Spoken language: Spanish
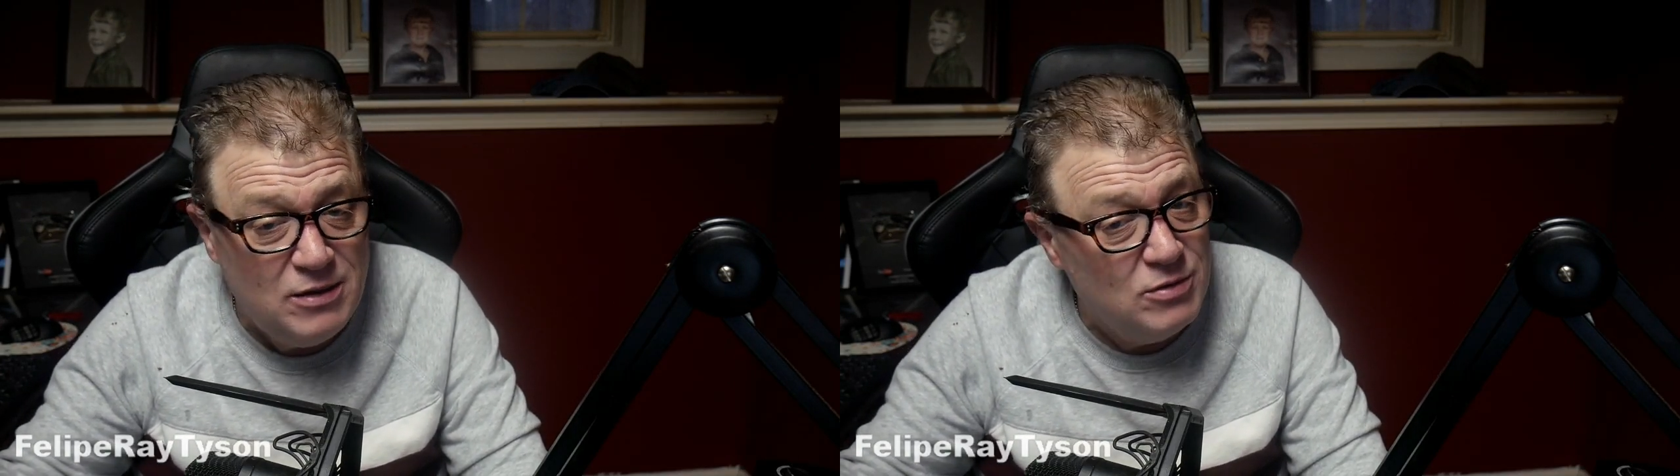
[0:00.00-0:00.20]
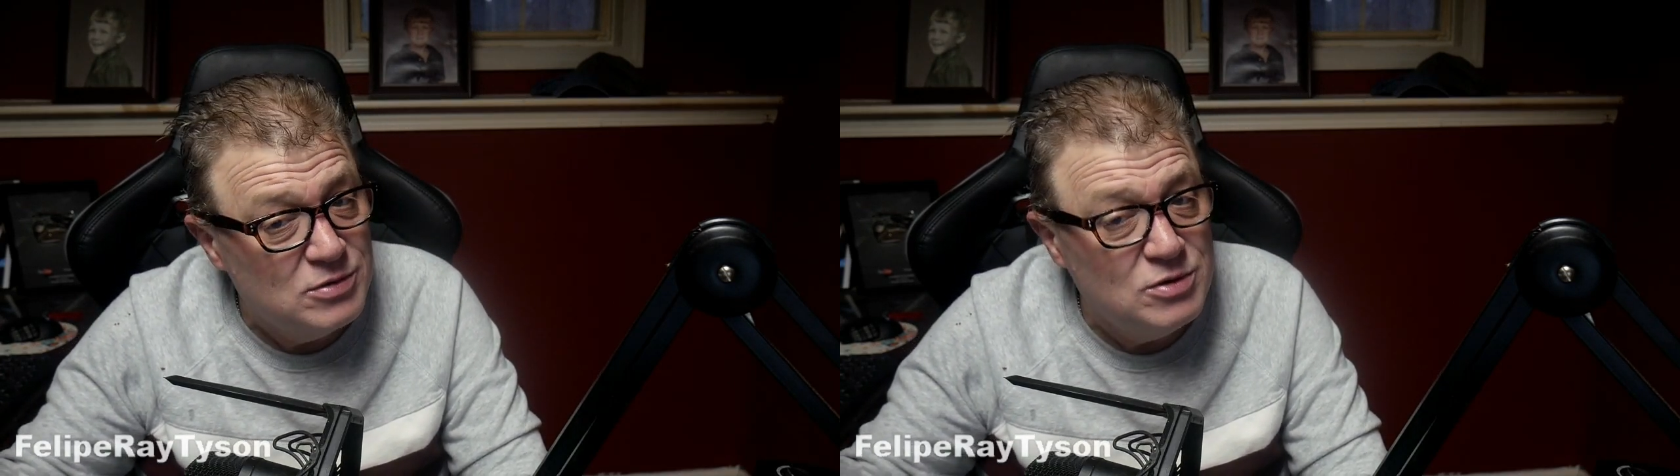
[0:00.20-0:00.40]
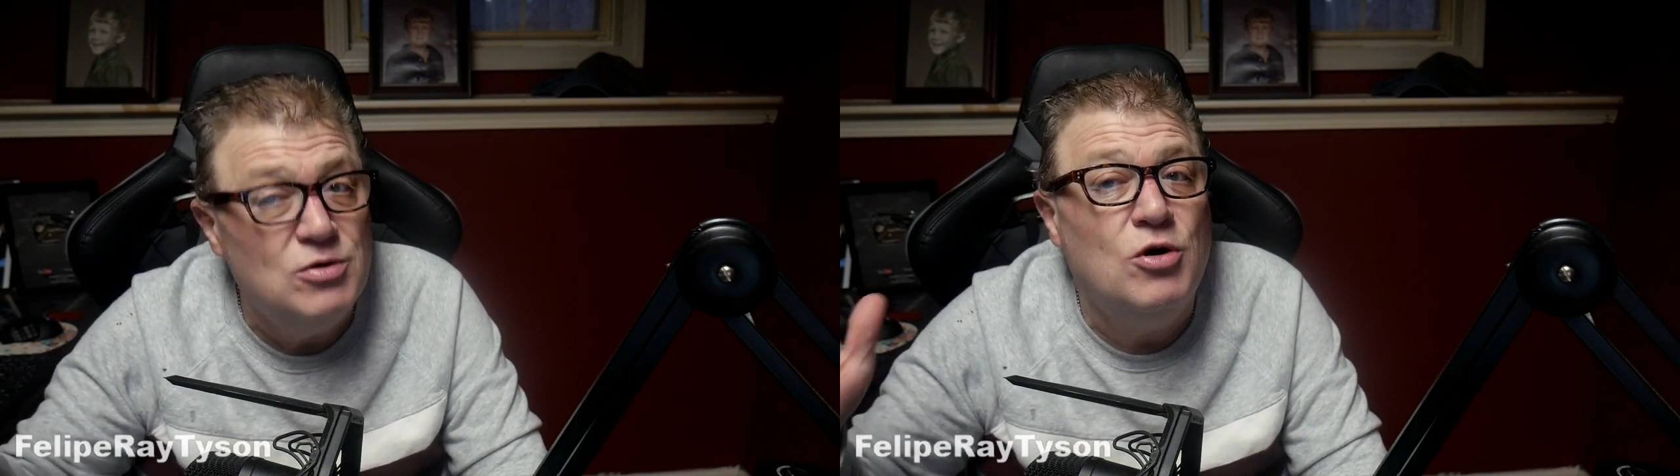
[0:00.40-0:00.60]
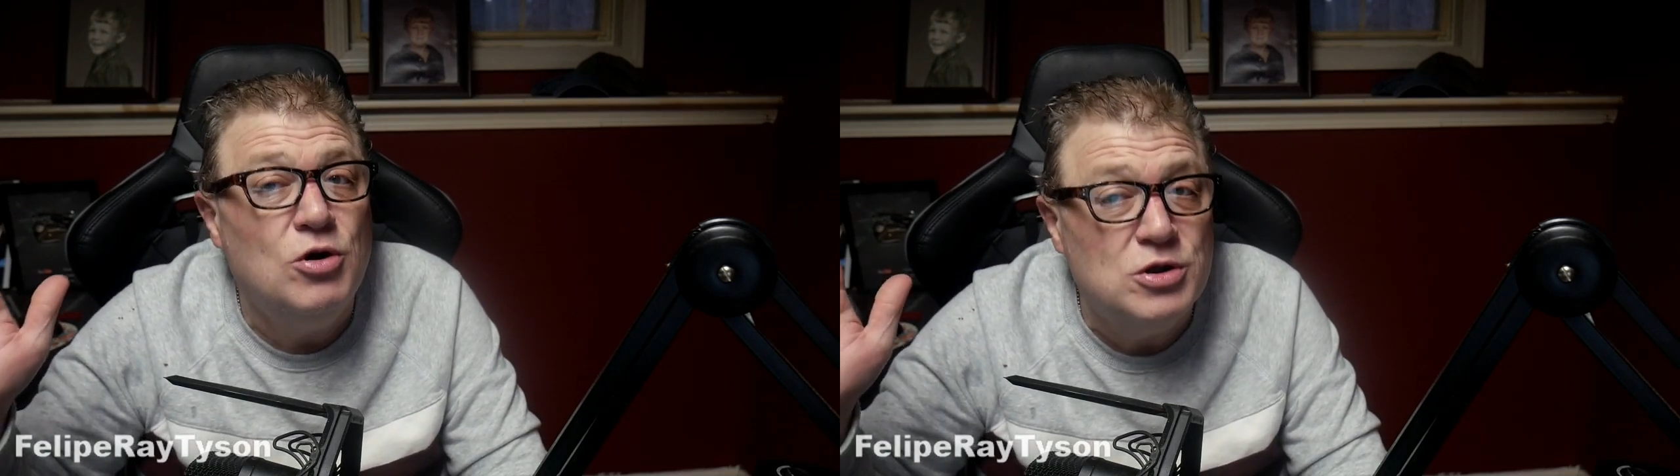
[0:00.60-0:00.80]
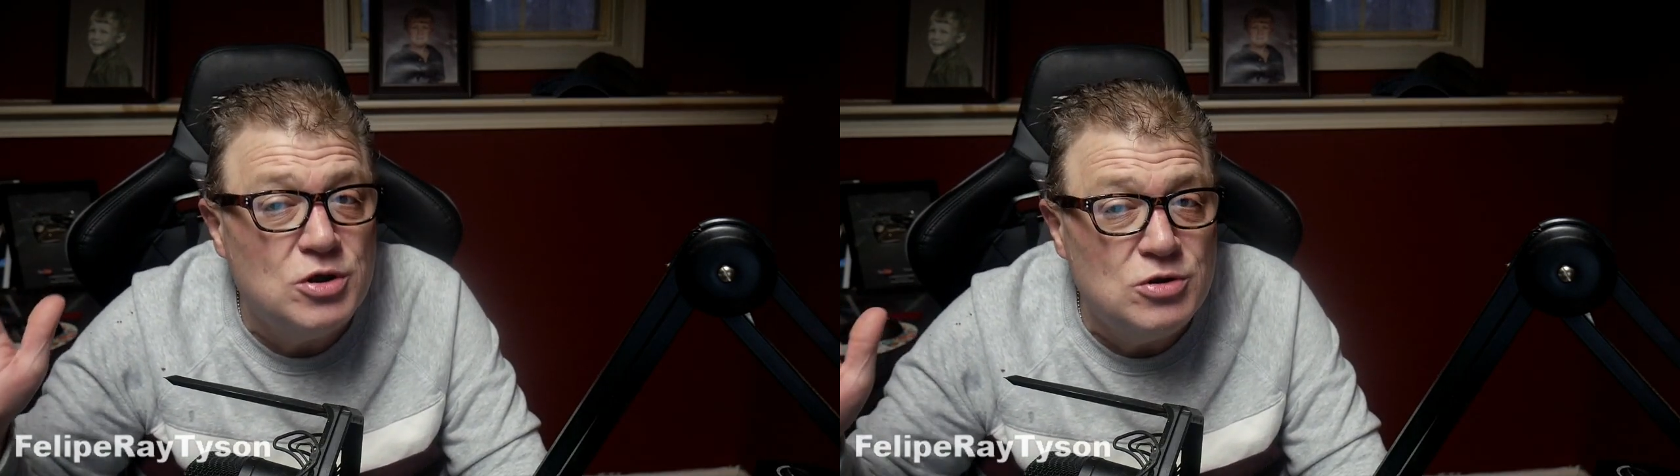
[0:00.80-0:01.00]
o son
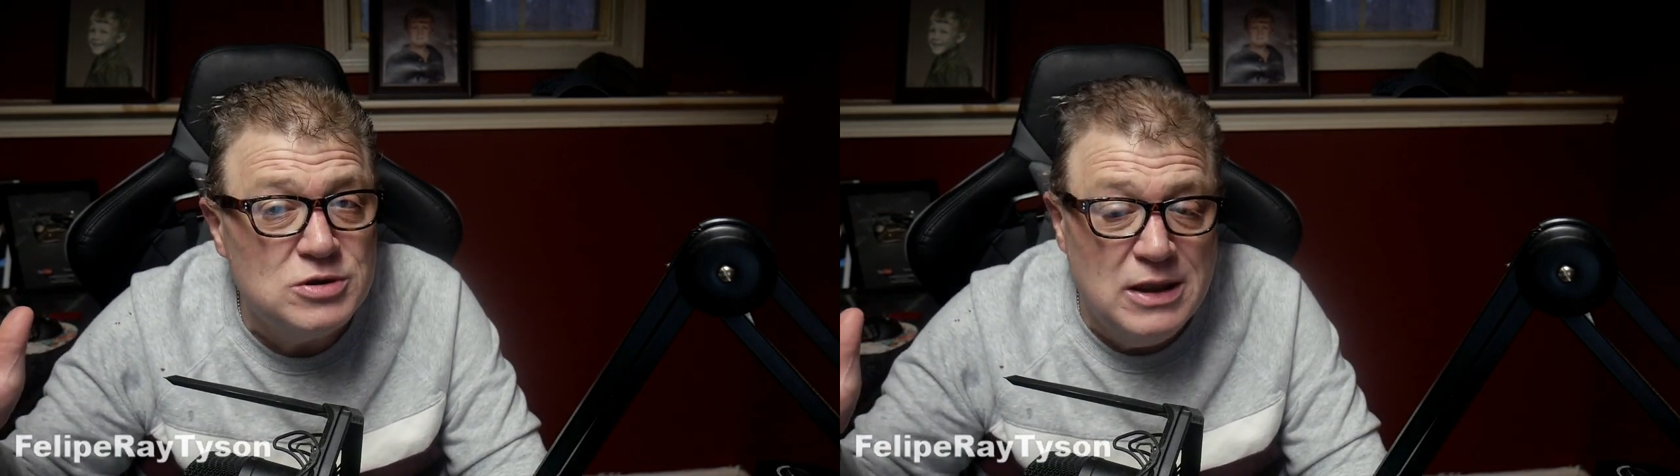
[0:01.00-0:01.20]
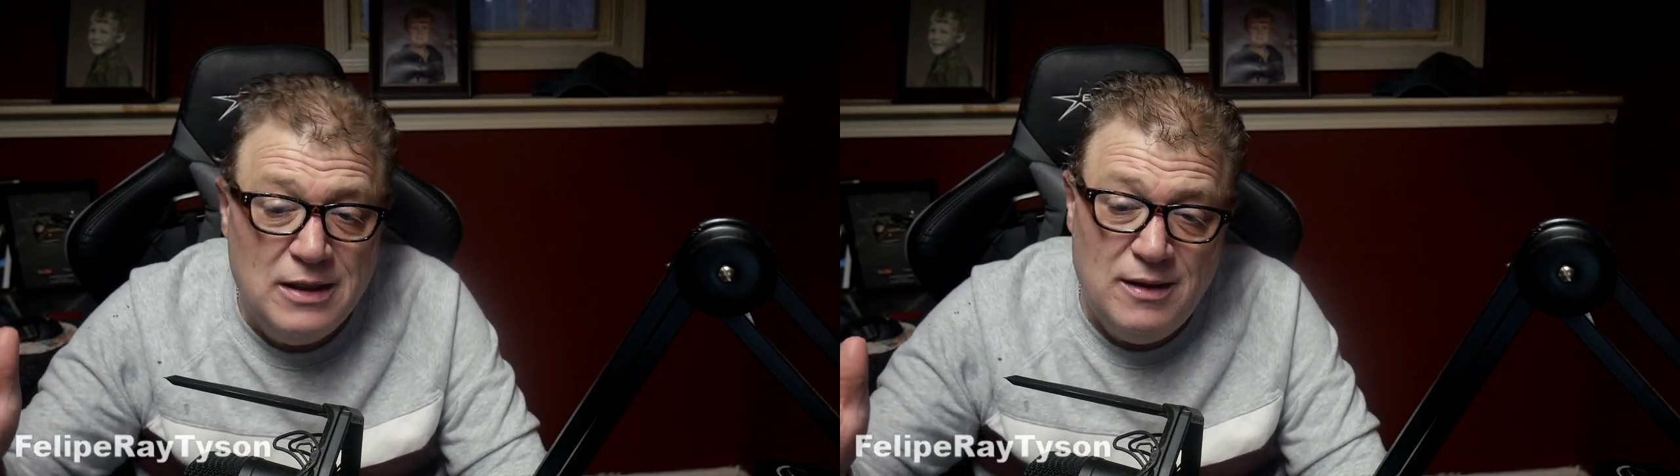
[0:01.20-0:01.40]
otros,